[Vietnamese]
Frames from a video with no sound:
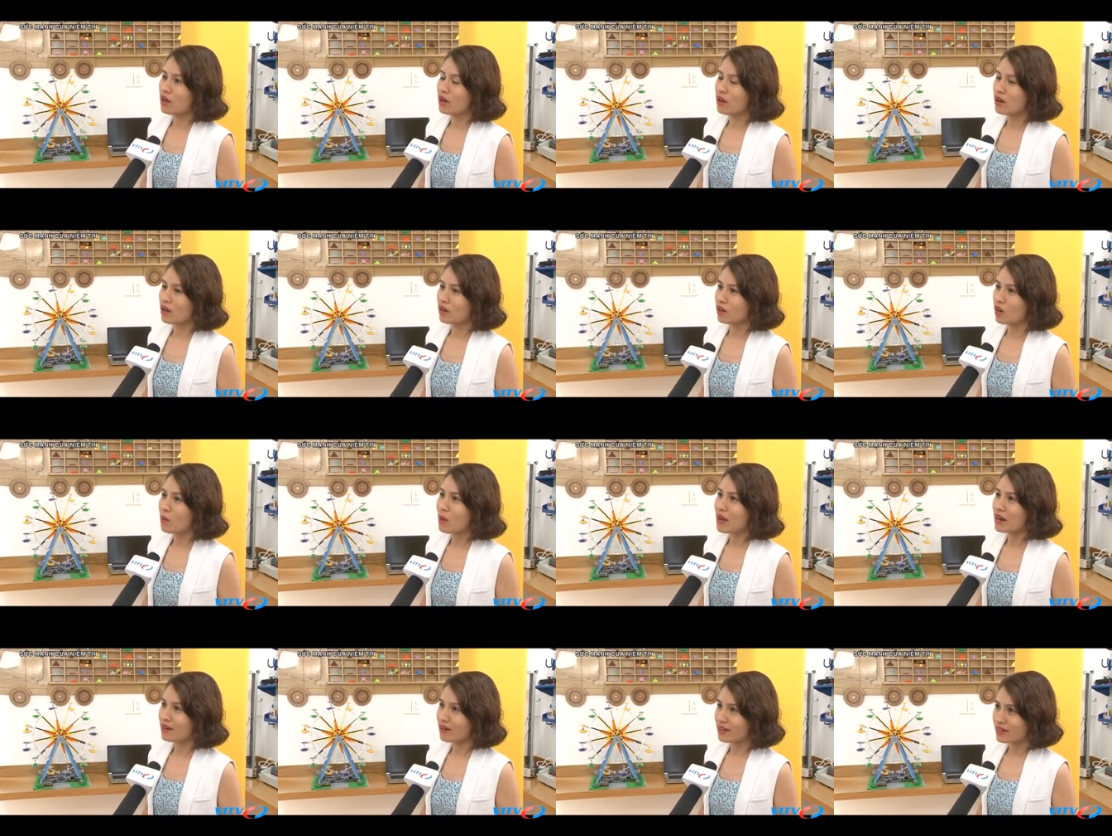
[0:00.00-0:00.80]
ờ, có
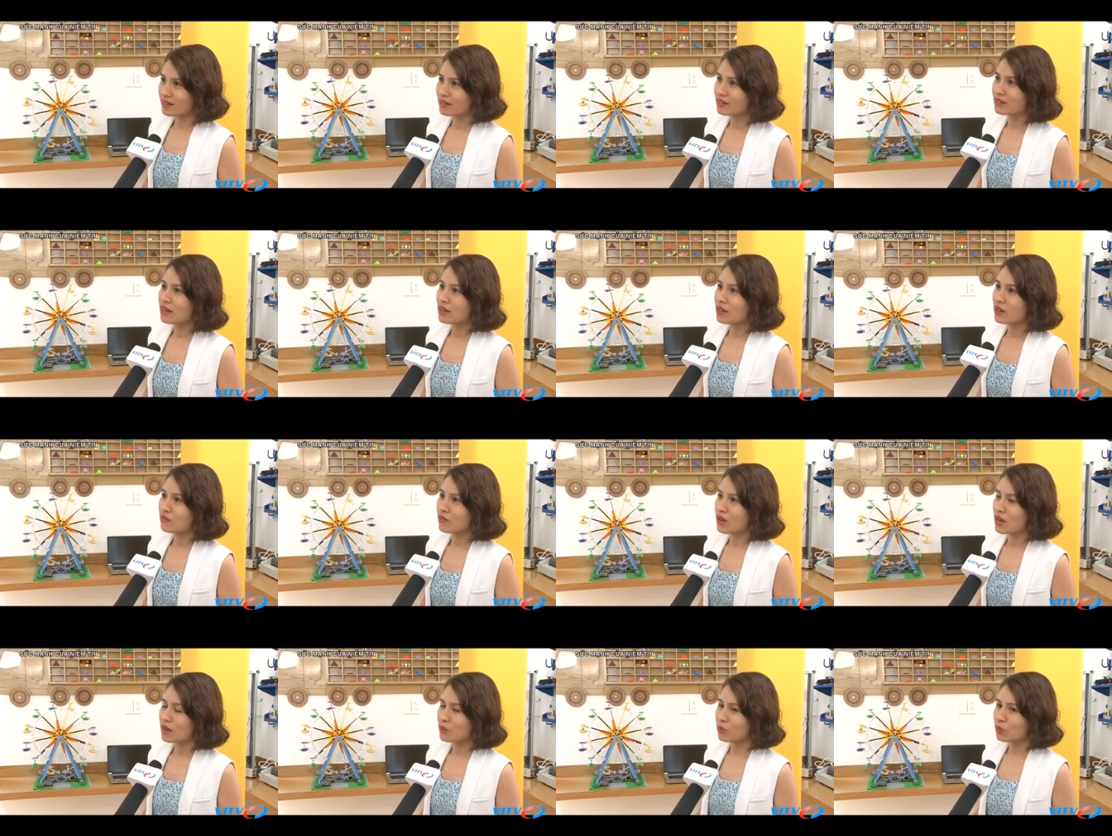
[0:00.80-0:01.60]
bản lĩnh
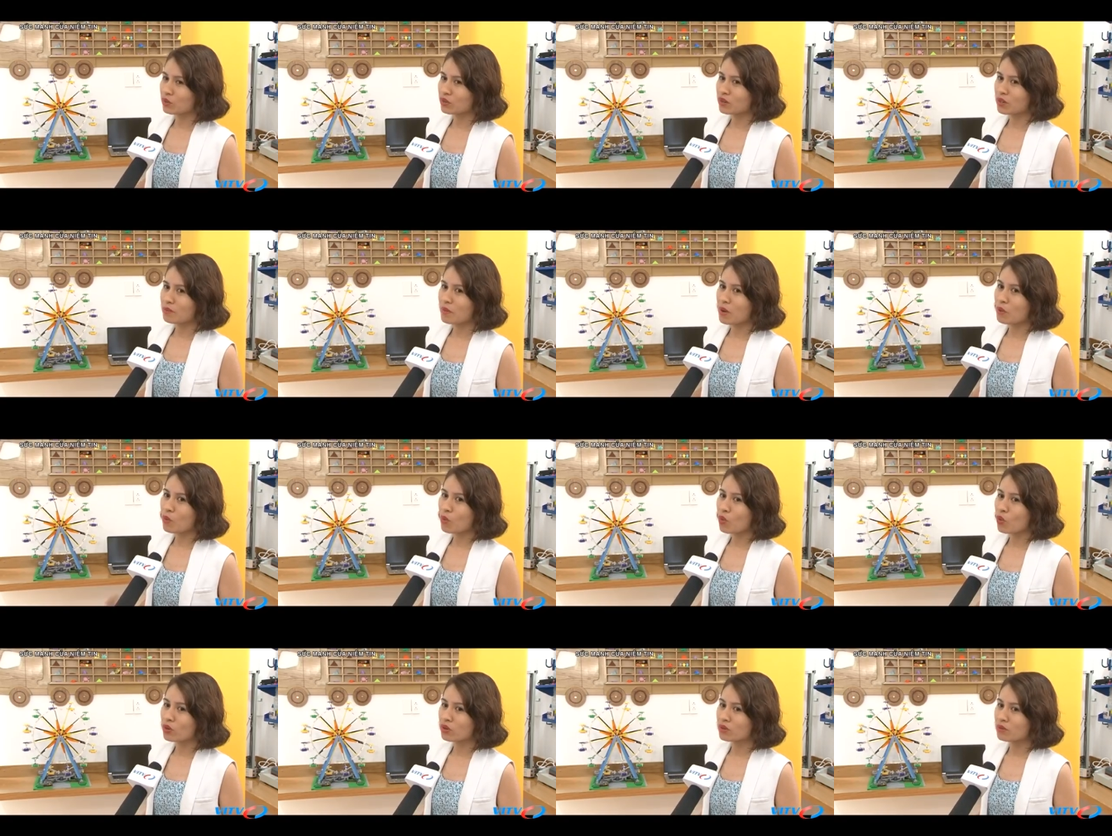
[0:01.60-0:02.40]
và là một người mong
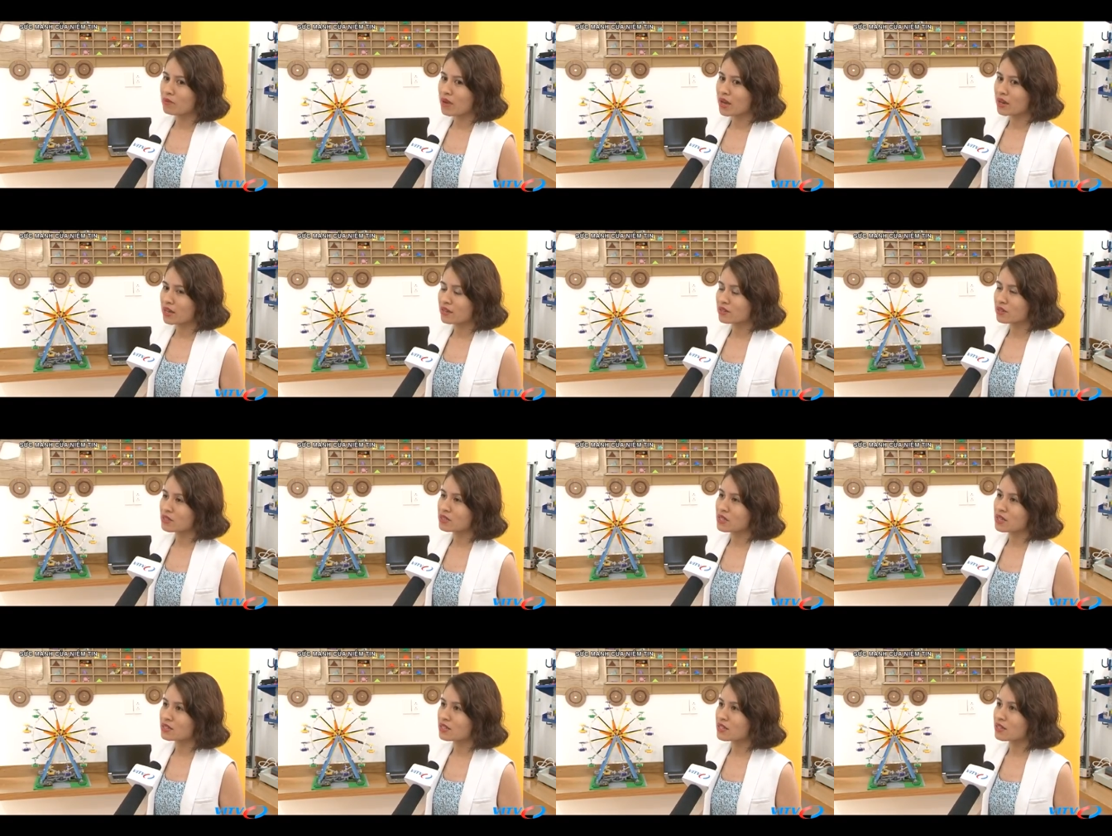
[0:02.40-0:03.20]
muốn mang lại những cái
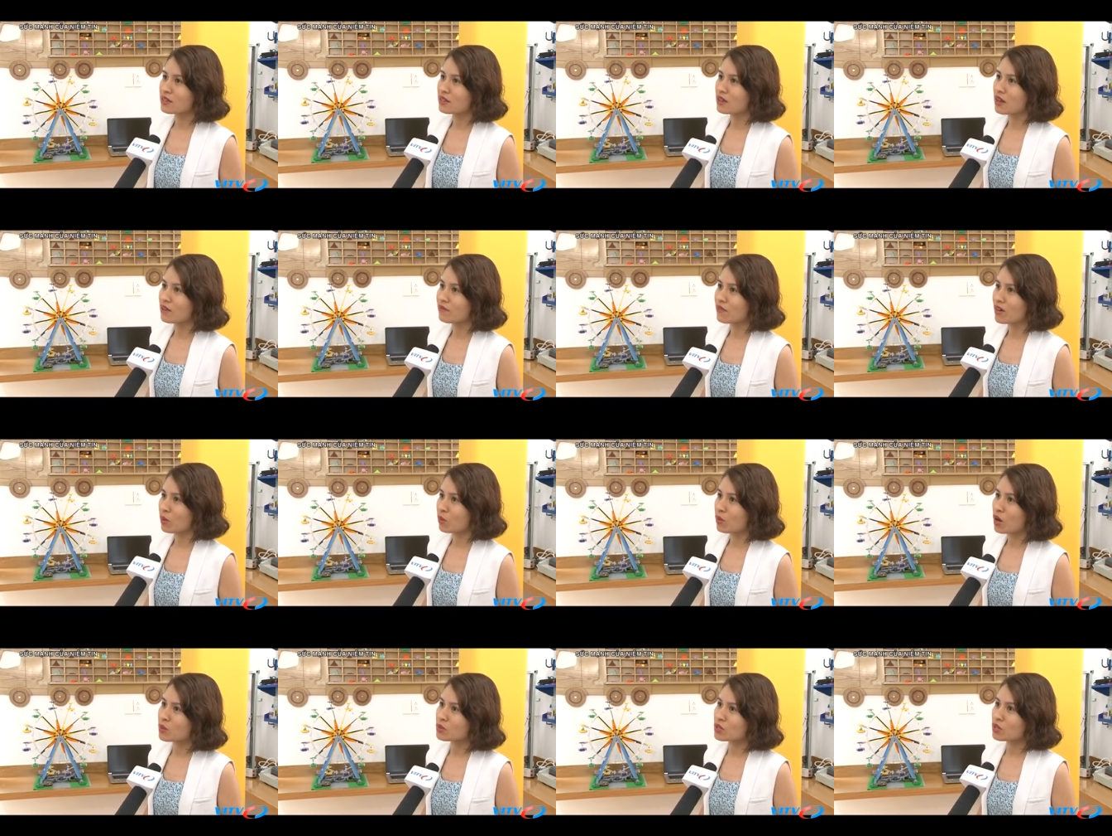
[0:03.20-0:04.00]
giá trị ờ, và
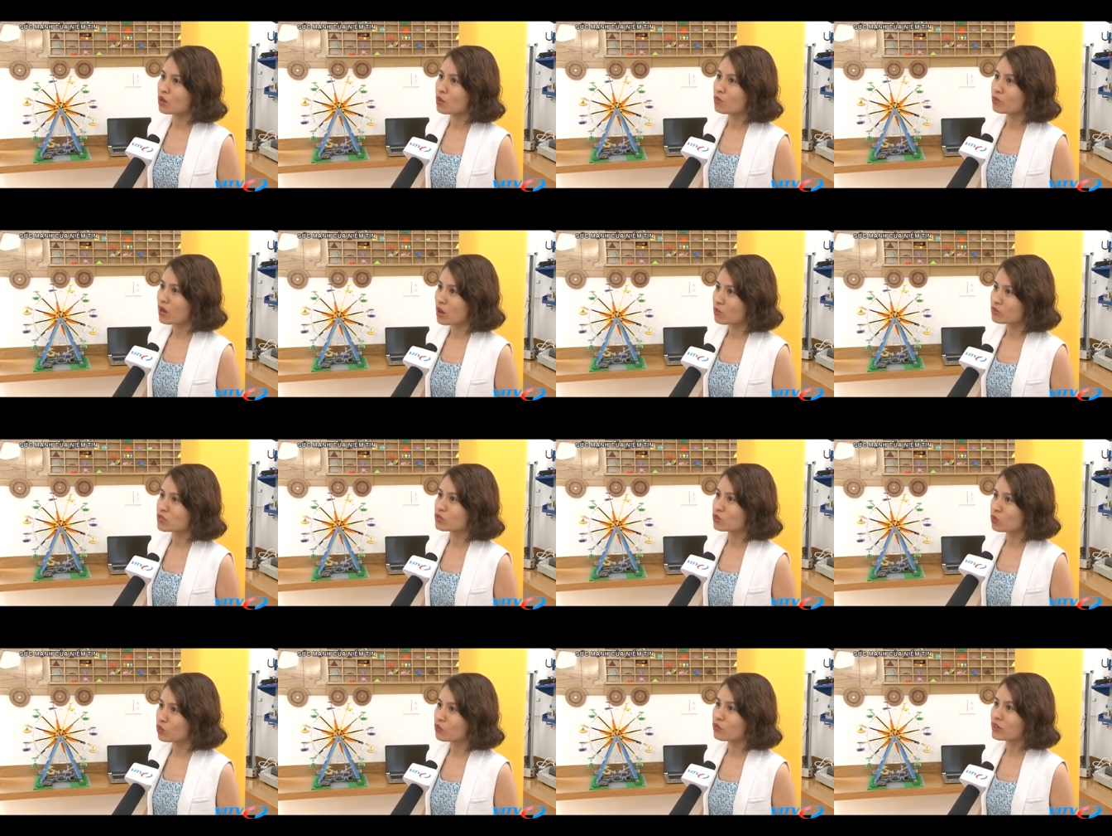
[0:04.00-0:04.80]
đóng góp cho cộng đồng giáo
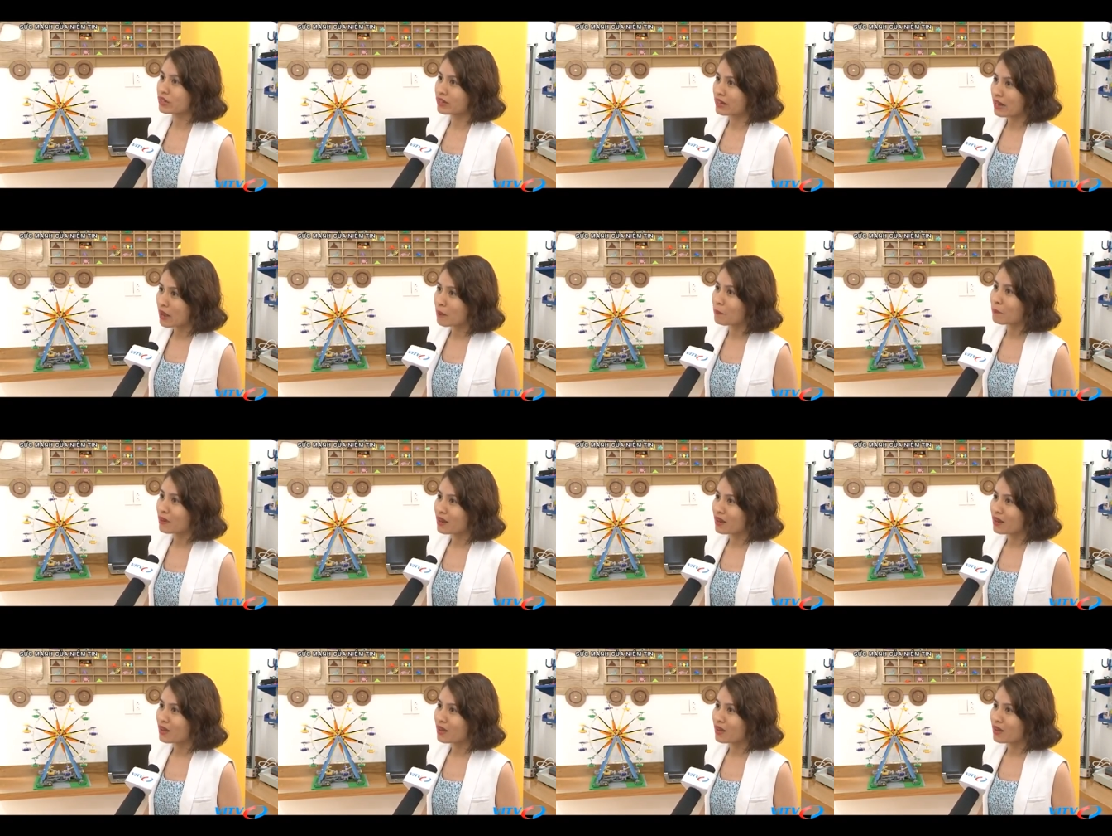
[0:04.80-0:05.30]
dục của Việt Nam